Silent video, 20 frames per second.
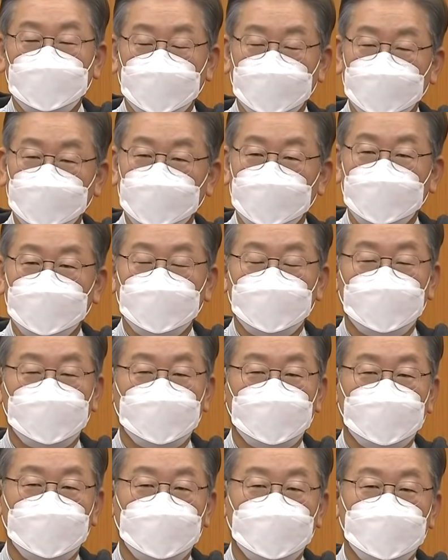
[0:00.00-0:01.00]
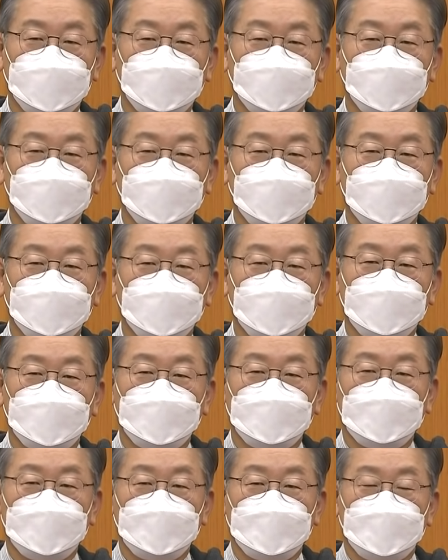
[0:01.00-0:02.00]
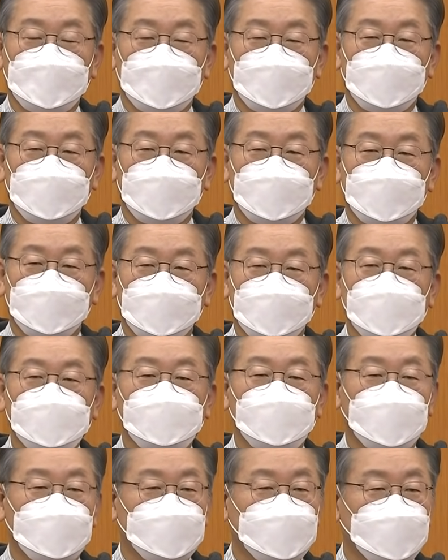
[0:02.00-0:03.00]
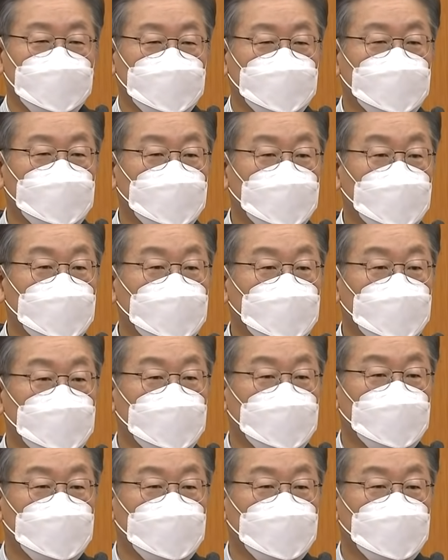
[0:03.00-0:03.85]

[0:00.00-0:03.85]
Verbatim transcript: 제가 보기에는 우리 그분 실수하신 것 같은데